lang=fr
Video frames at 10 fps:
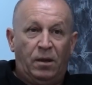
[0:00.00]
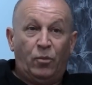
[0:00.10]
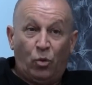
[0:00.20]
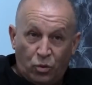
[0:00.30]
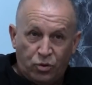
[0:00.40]
Hein.
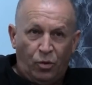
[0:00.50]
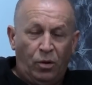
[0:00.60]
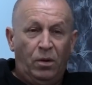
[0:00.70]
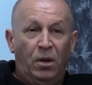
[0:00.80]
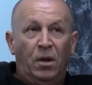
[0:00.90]

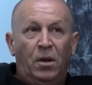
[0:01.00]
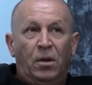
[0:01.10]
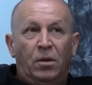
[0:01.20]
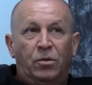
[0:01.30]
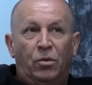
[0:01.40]
Heureusement,
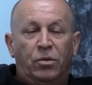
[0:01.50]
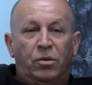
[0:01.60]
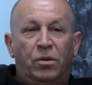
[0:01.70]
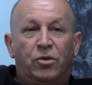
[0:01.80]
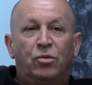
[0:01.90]

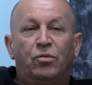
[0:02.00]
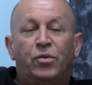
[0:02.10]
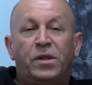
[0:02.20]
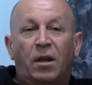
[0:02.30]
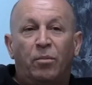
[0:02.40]
donc, je ne
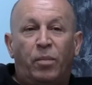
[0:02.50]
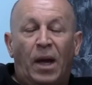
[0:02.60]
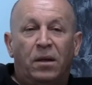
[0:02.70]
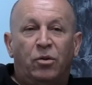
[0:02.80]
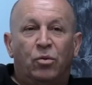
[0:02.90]
voudrais
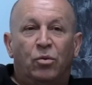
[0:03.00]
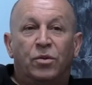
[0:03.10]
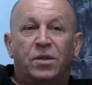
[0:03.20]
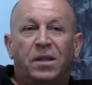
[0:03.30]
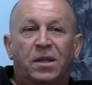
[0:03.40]
pas que
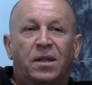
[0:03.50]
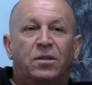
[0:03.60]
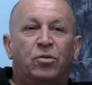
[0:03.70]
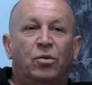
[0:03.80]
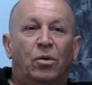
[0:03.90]
cette
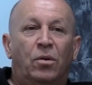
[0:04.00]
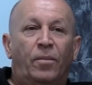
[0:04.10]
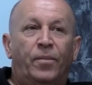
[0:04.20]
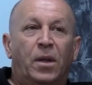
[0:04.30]
question,